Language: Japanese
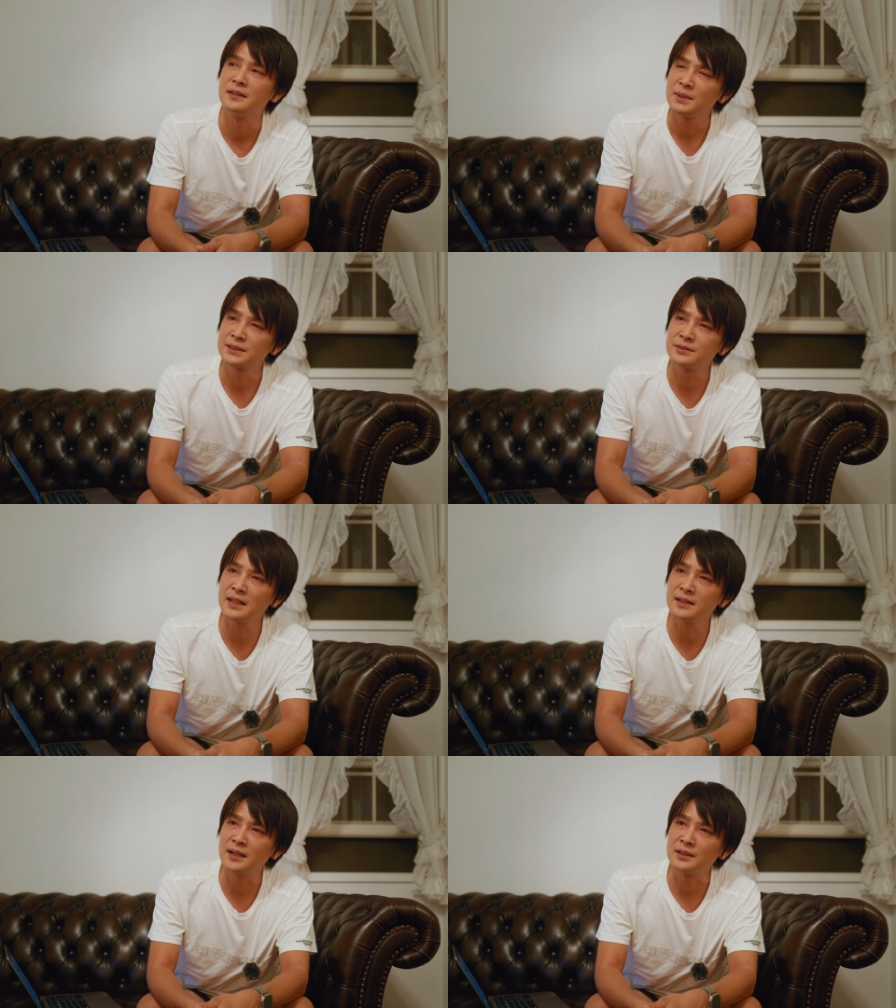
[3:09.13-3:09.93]
まあ、
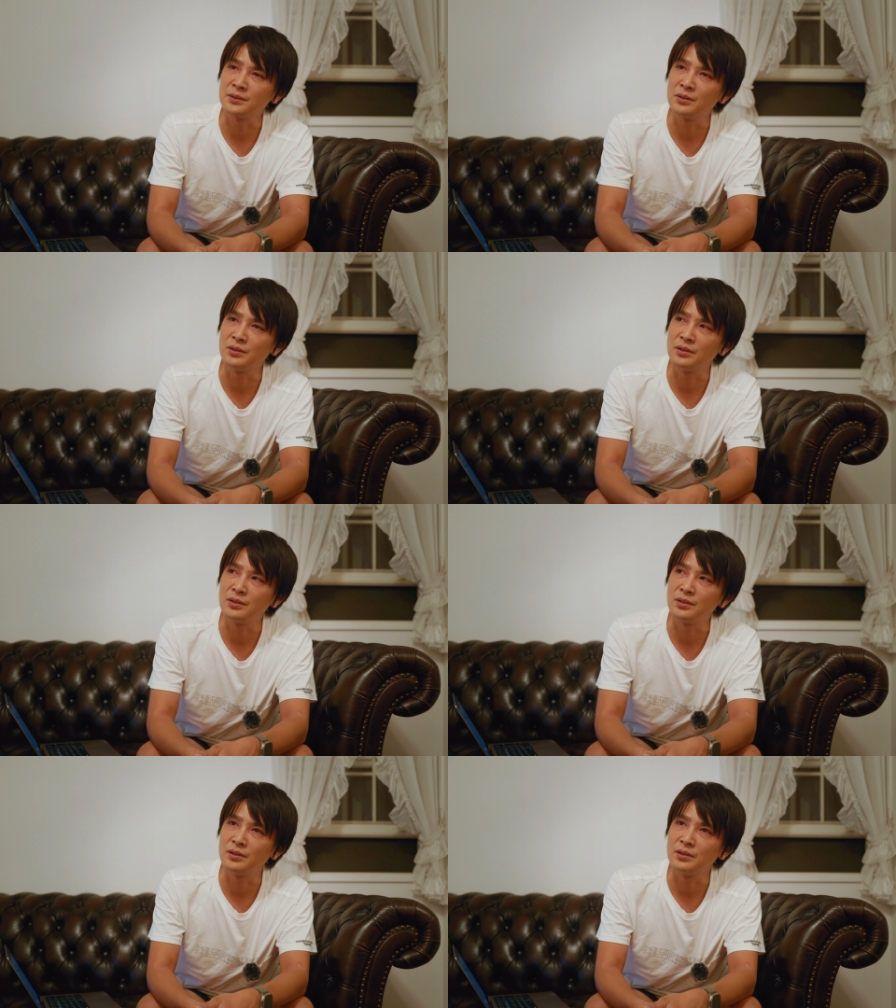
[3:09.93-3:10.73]
常にあ
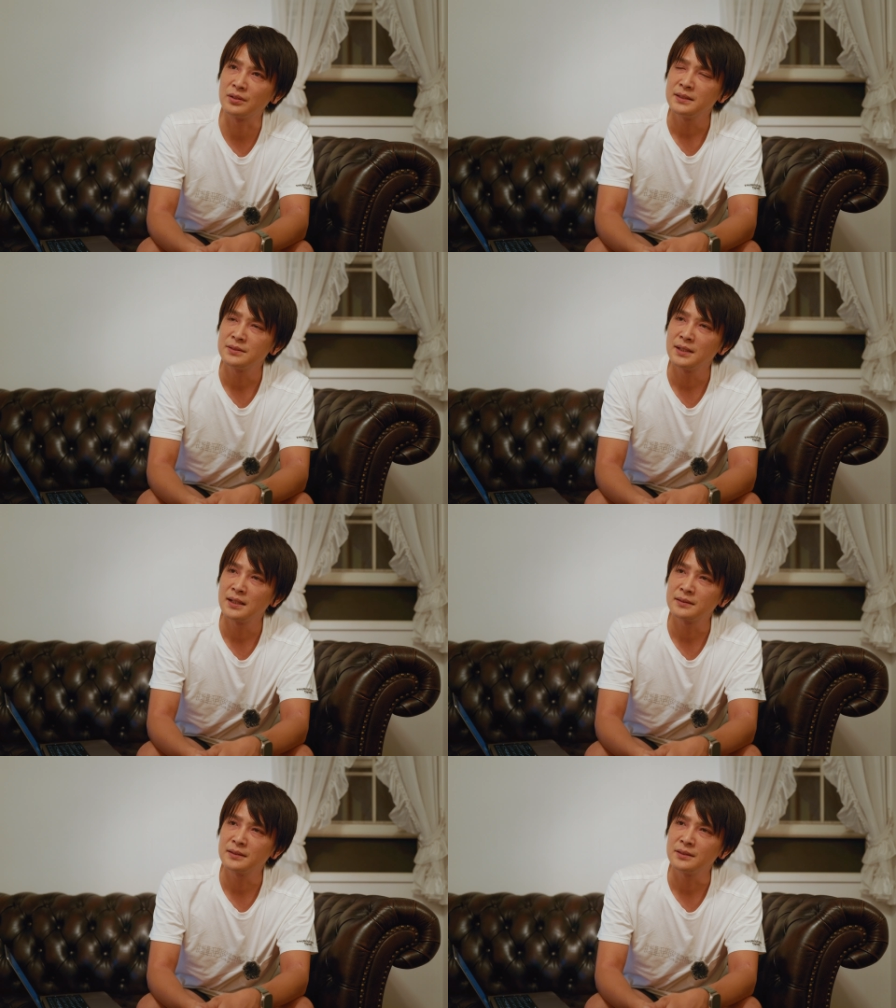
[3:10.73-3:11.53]
の、
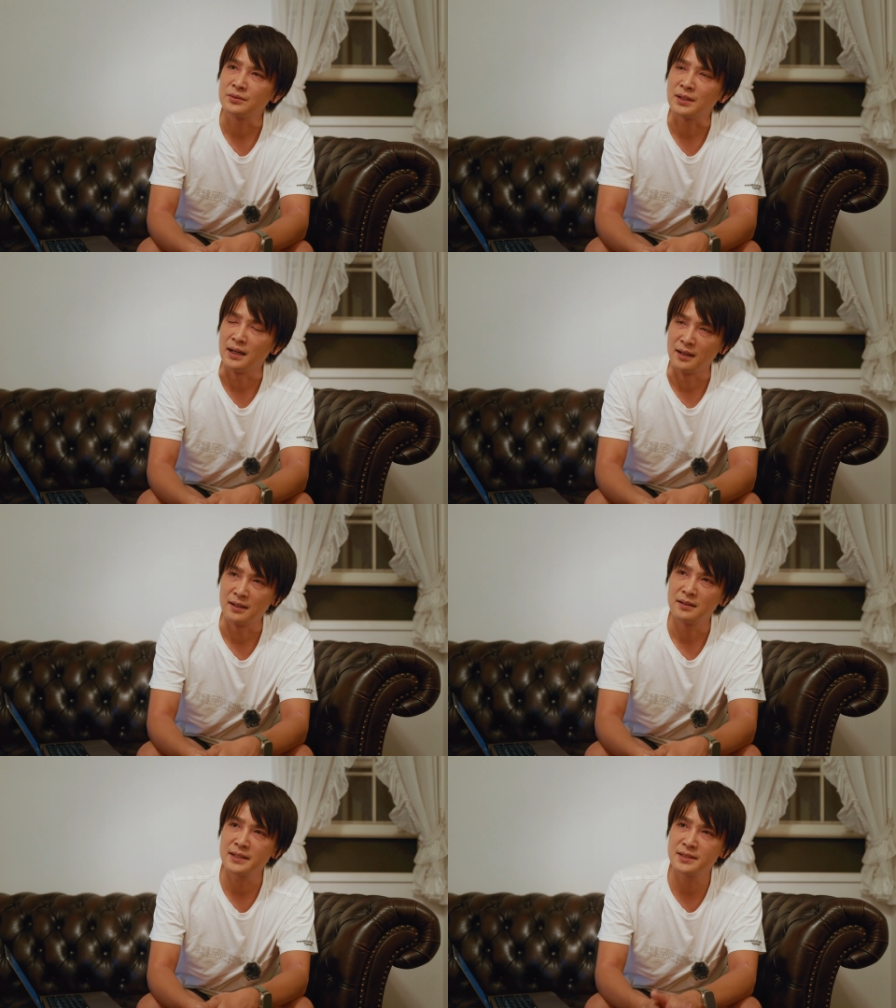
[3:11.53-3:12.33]
リスナーっていうか、
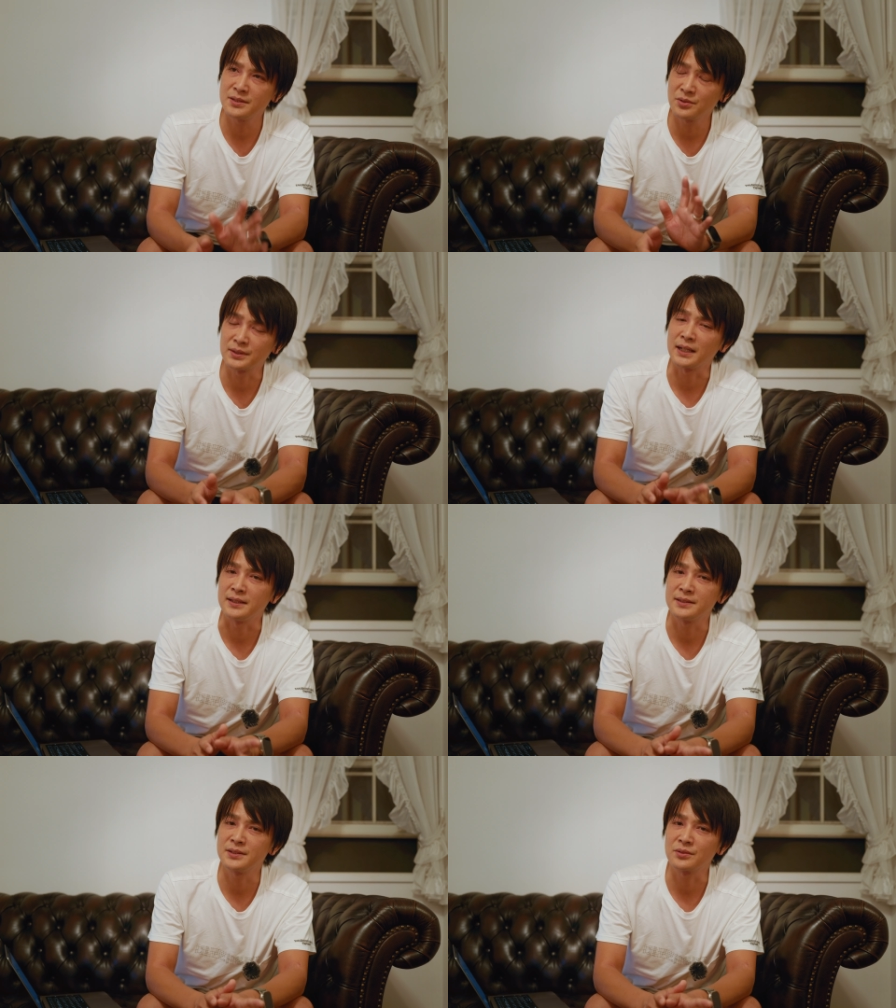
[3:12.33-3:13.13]
開始状態
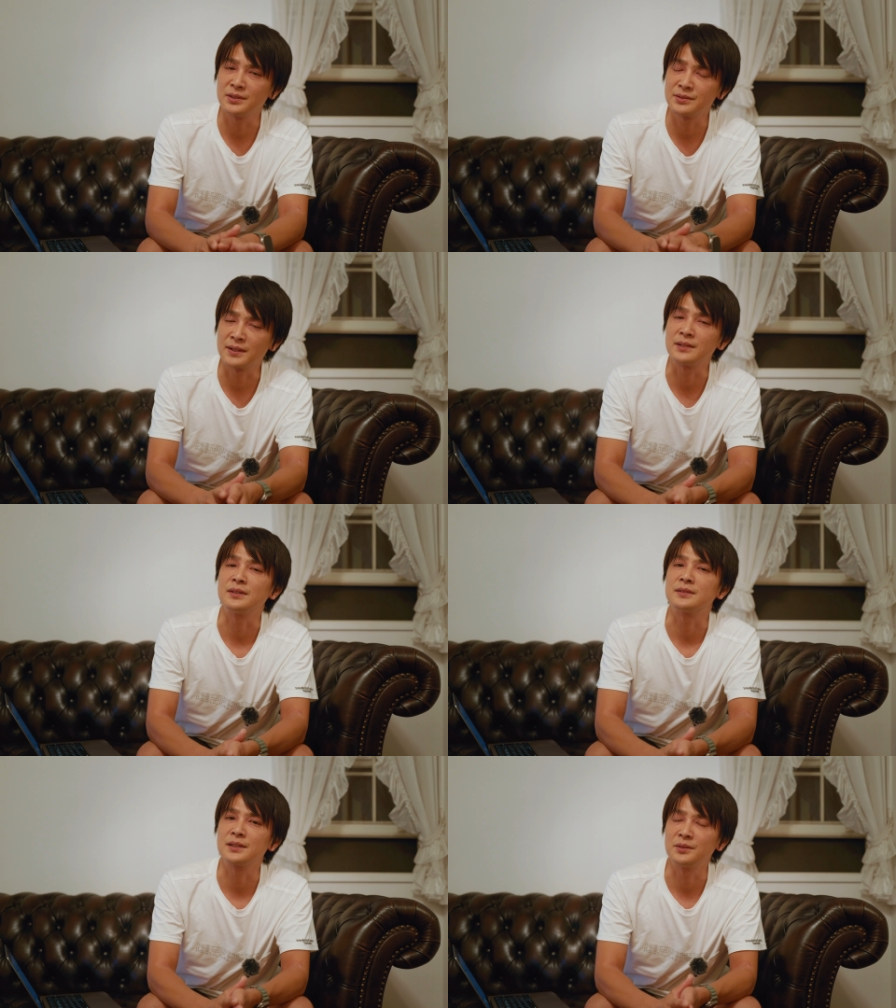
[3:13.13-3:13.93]
にしておく必要がある
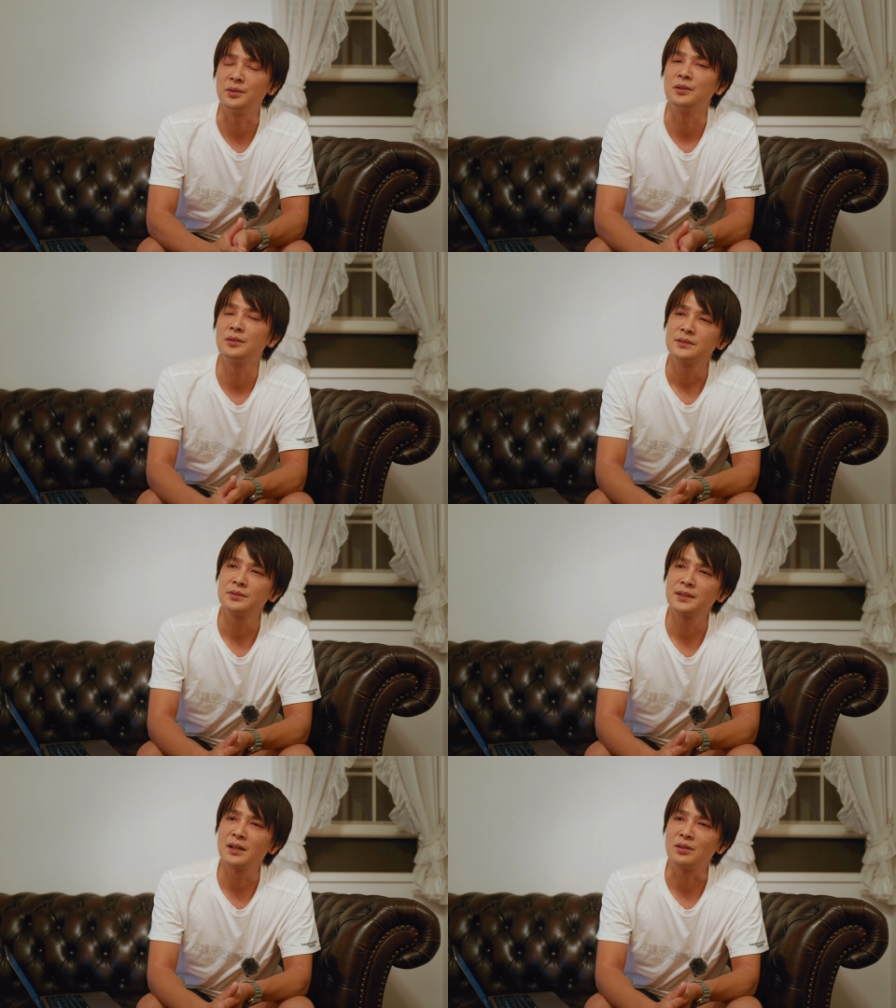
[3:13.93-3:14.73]
んですけど、
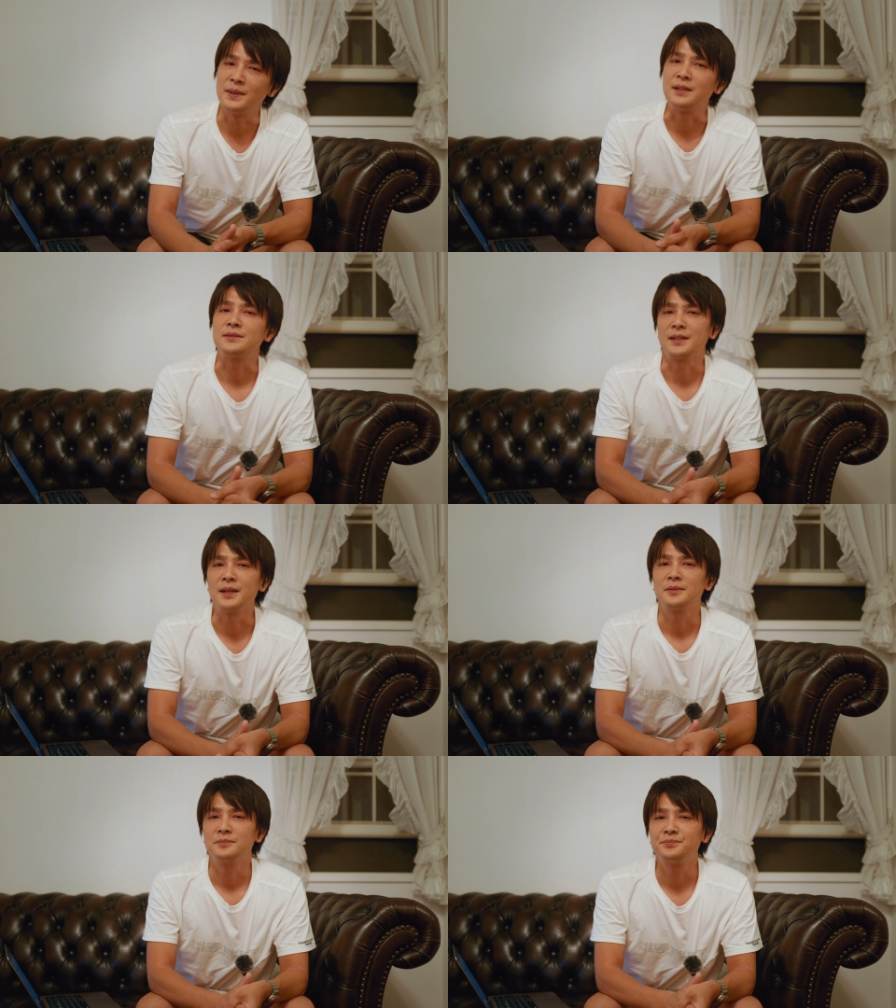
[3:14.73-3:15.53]
それ結構便利ですね。